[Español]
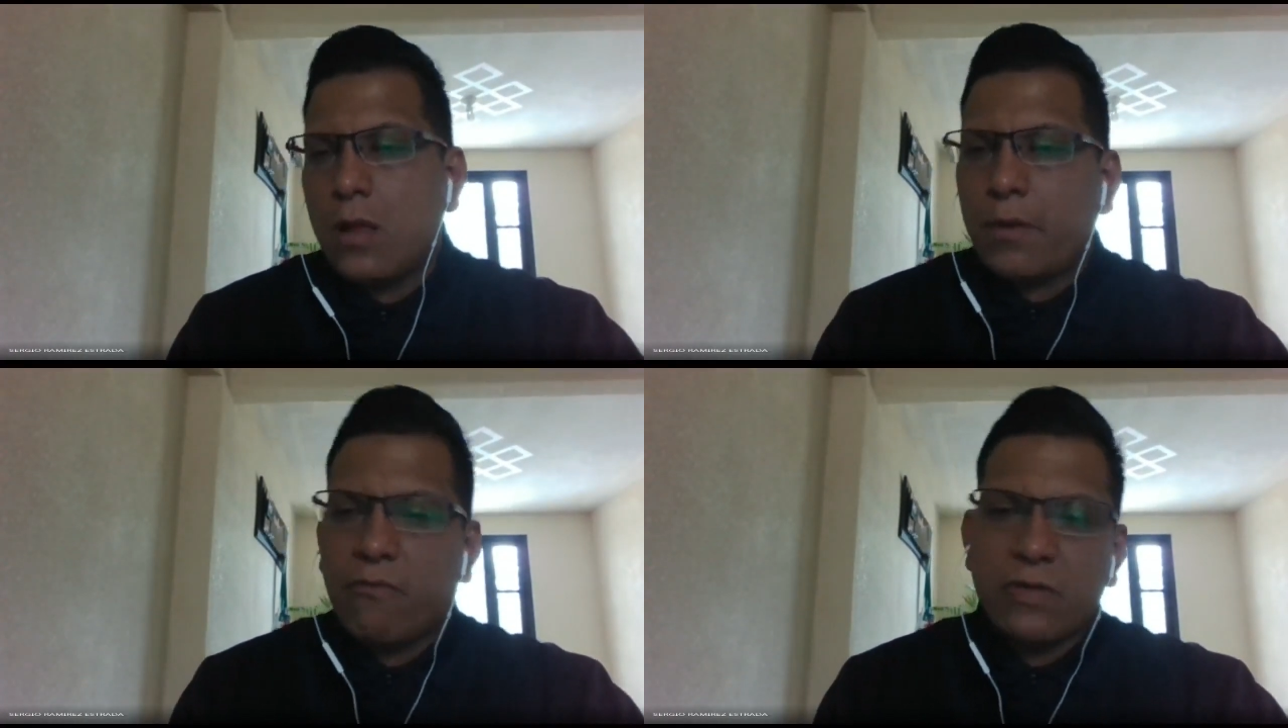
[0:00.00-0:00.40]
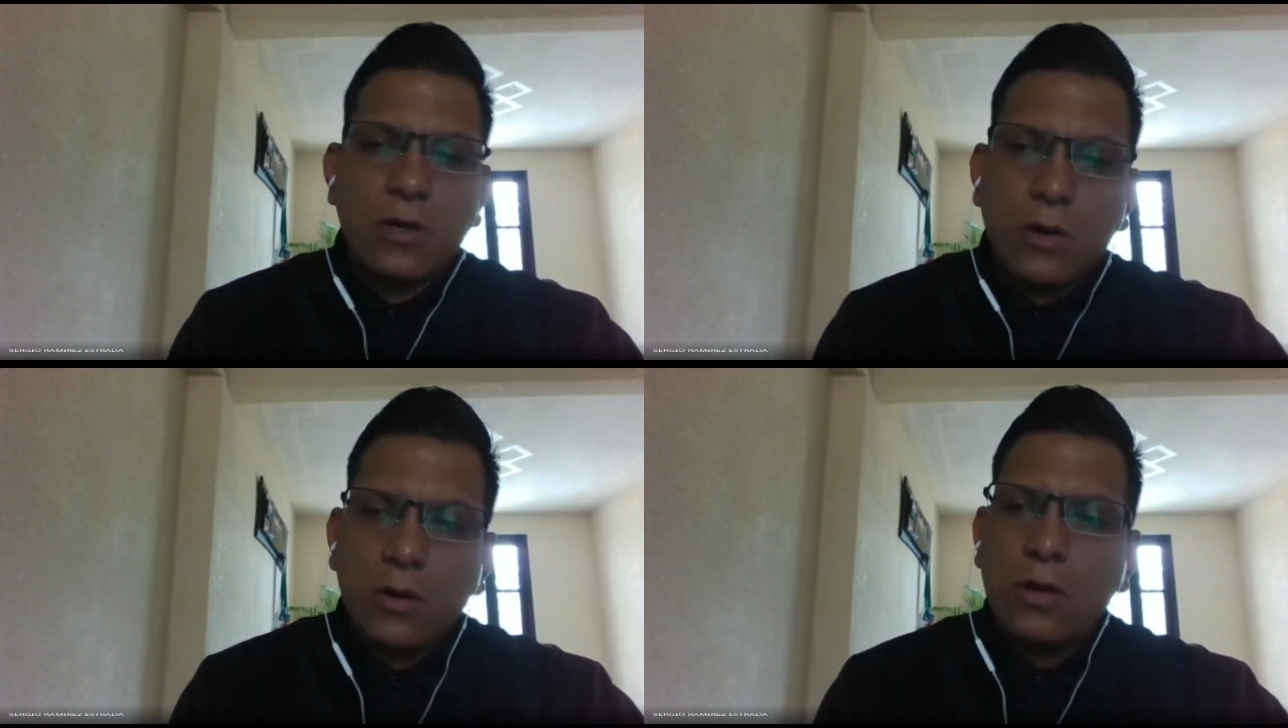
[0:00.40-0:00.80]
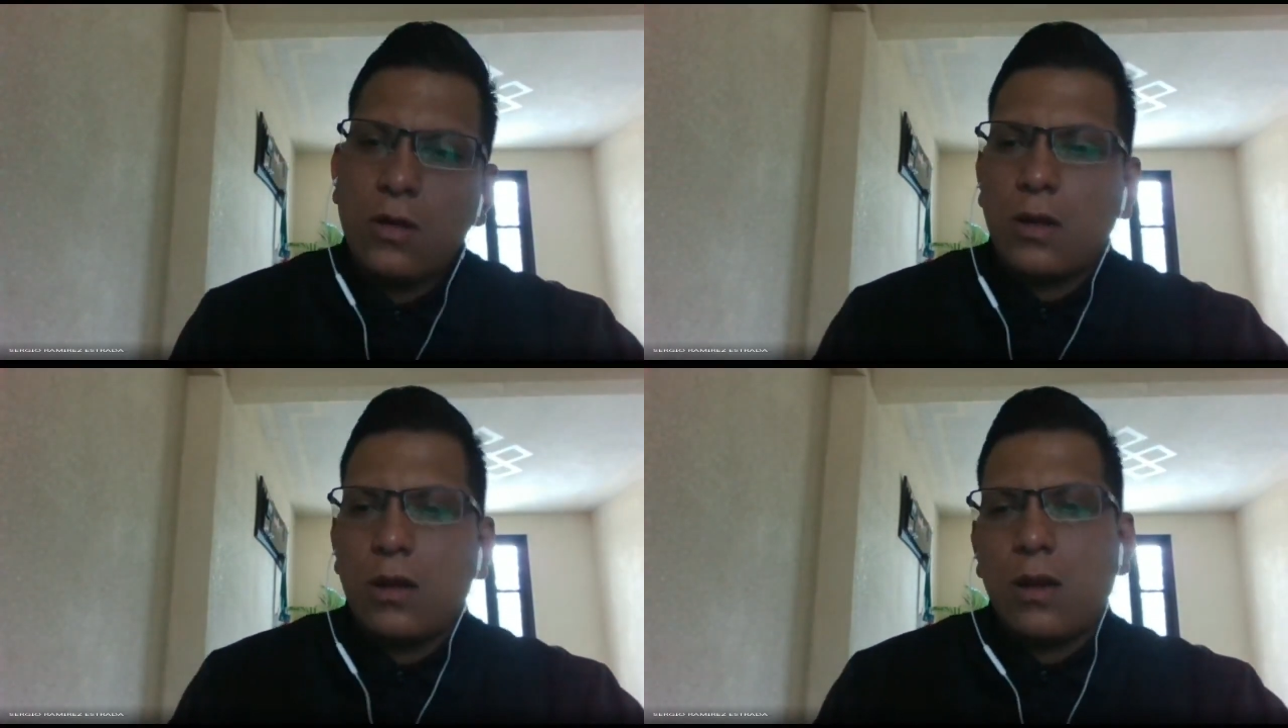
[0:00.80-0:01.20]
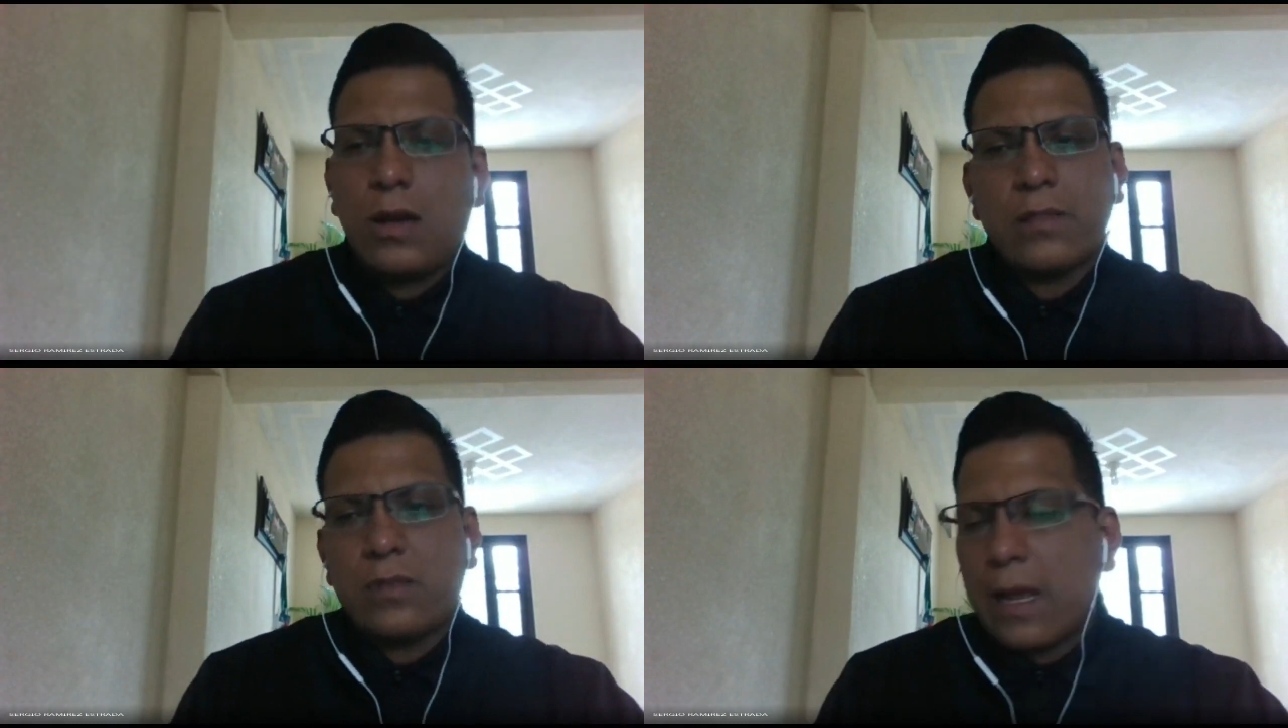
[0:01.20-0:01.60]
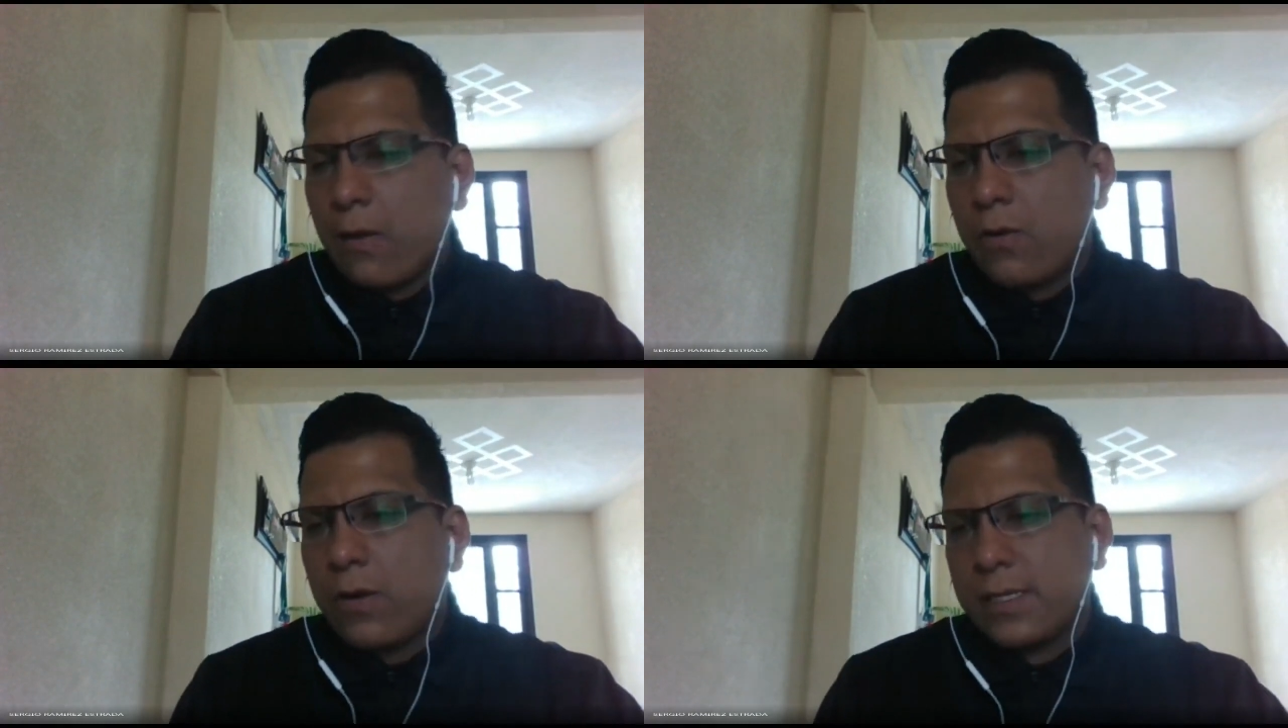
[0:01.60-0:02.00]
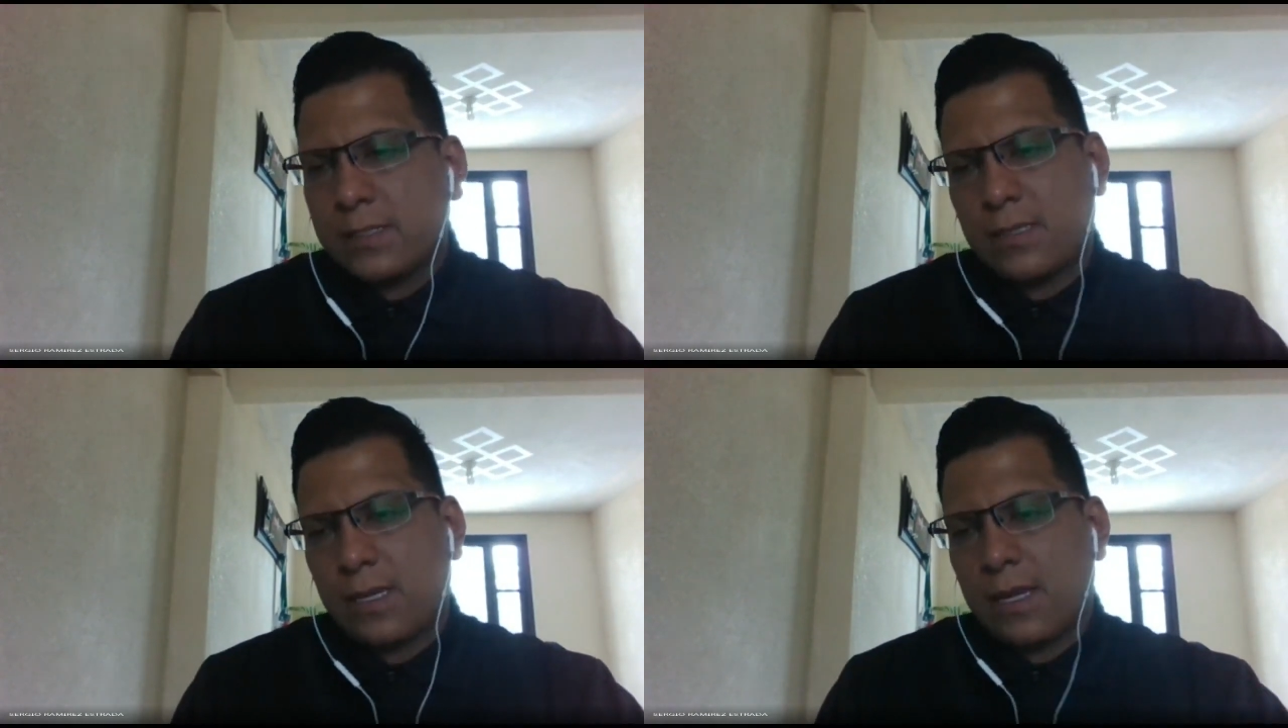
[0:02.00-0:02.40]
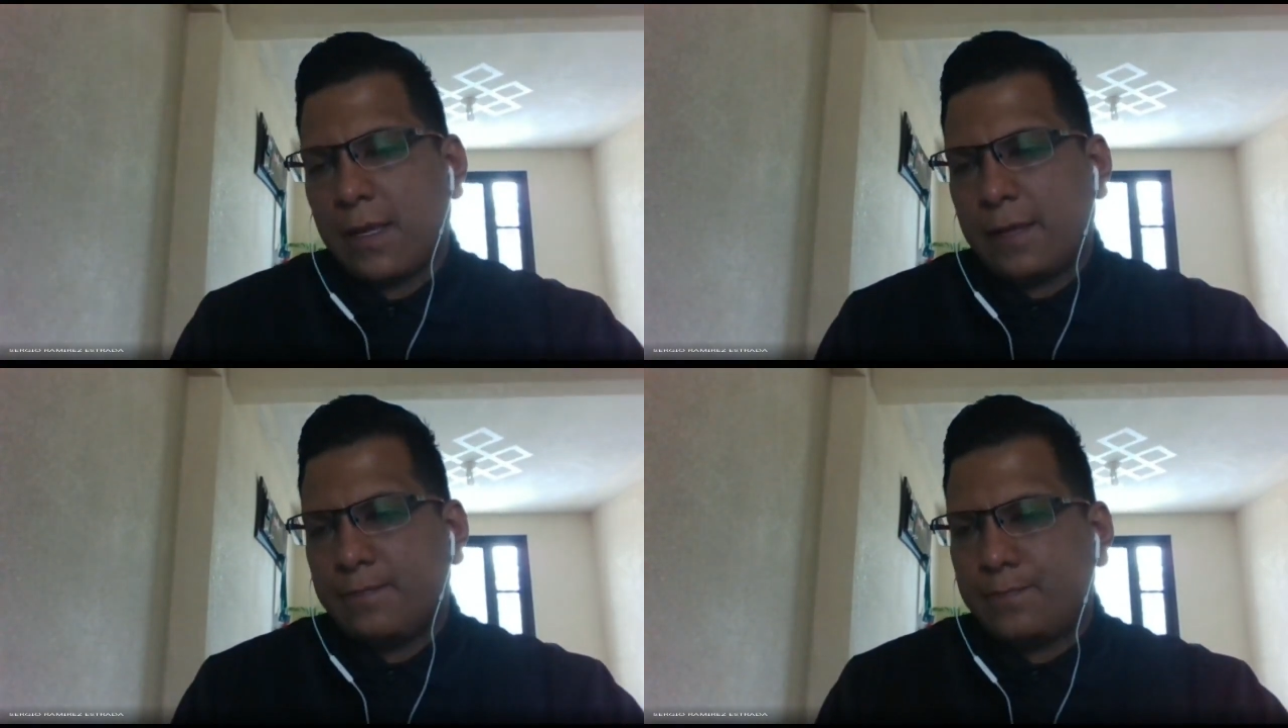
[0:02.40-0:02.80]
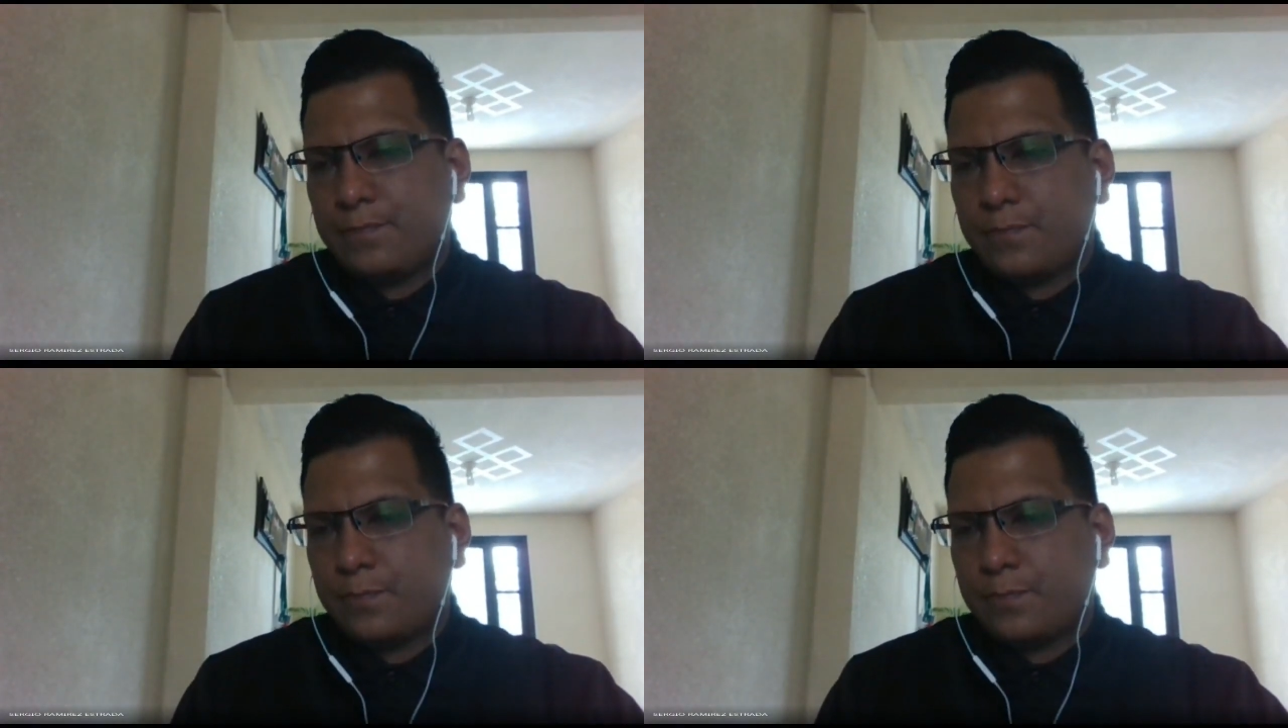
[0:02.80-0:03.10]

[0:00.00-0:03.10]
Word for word: Profesor, le entrego este,